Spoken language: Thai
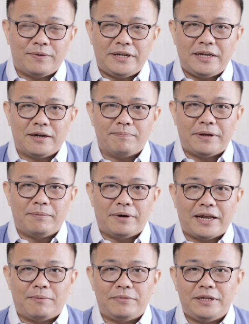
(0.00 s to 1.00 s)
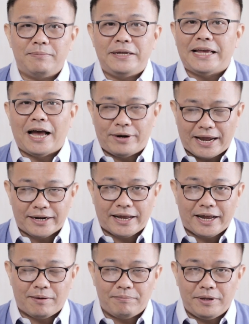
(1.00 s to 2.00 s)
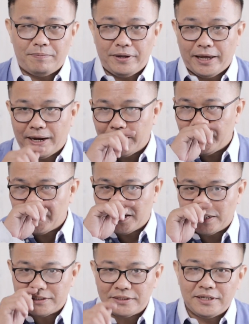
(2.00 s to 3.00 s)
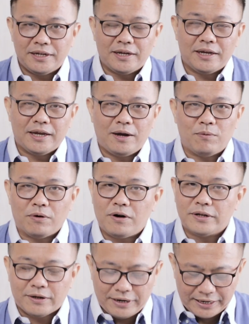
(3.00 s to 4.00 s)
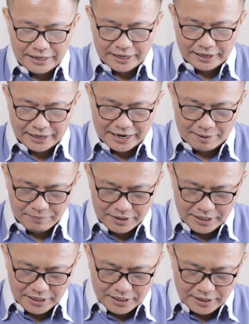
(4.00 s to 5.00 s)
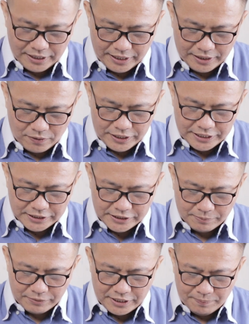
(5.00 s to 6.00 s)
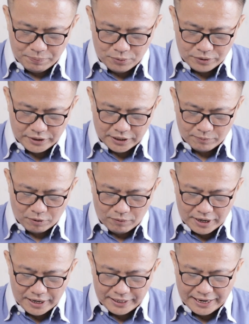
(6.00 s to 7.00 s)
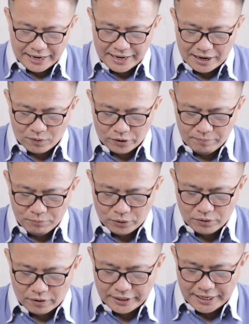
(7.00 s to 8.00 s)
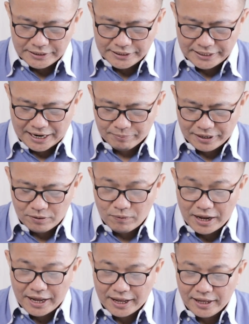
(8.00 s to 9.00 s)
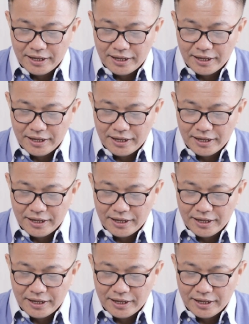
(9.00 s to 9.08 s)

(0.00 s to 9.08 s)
ในวันนี้เป็นพระธรรมที่ไม่ยาวนักนะครับมีเพียง5 ข้อเท่านั้นเองนะครับในข้อที่20ได้พูดถึงบอกว่าในอนาคตบุตรของท่านจะถามท่านว่า